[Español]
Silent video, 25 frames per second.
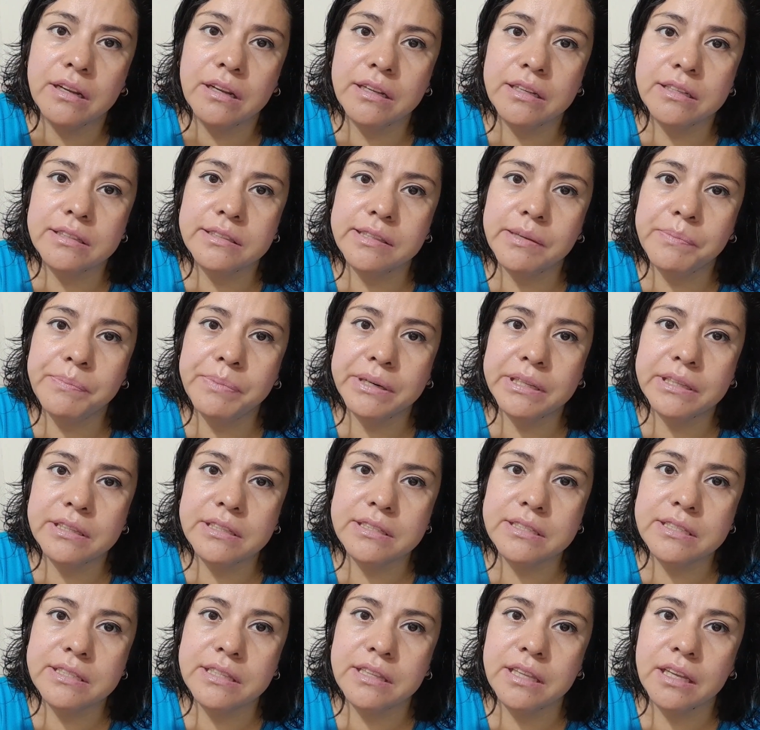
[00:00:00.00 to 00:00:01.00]
esta
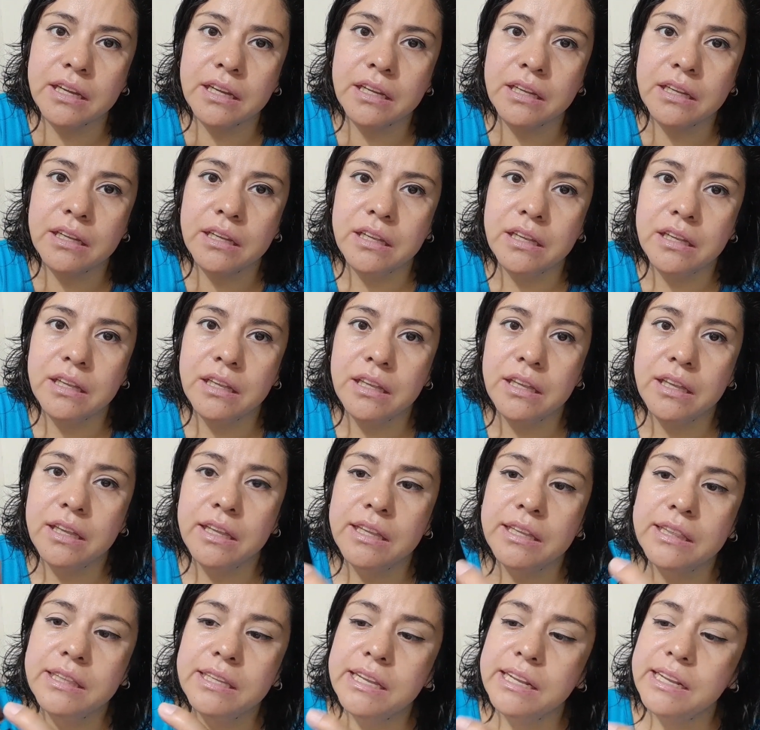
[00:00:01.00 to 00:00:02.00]
partecita.
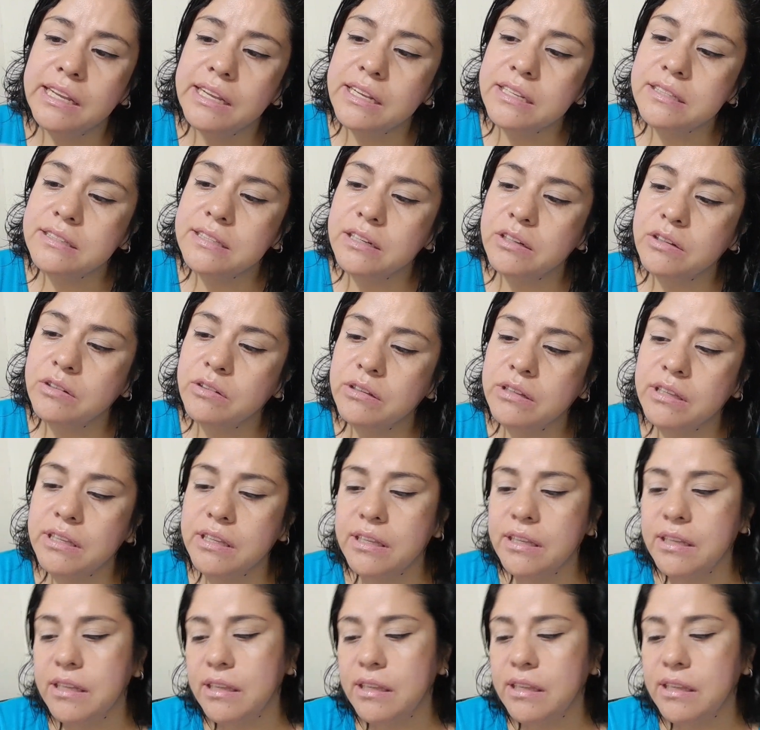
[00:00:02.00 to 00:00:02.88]
Tiene que ser eh,